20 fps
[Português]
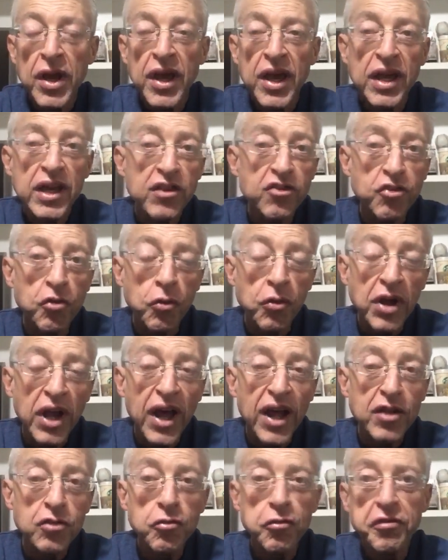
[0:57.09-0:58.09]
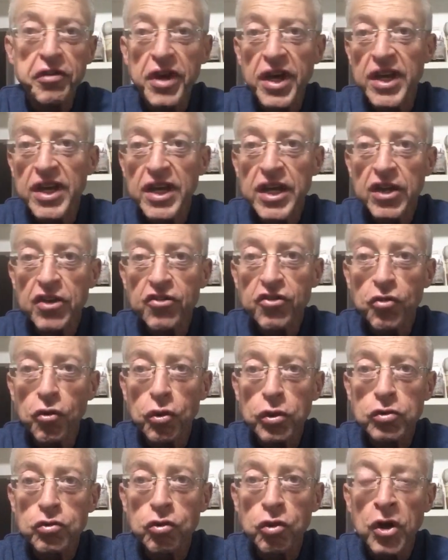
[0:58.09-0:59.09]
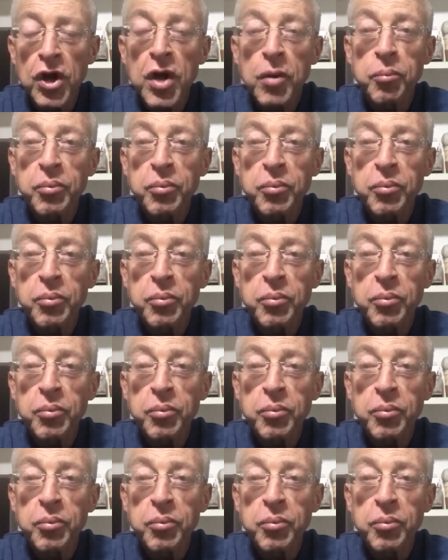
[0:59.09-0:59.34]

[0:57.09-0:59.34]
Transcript: Ele de um lado, Ferreirinha de outro.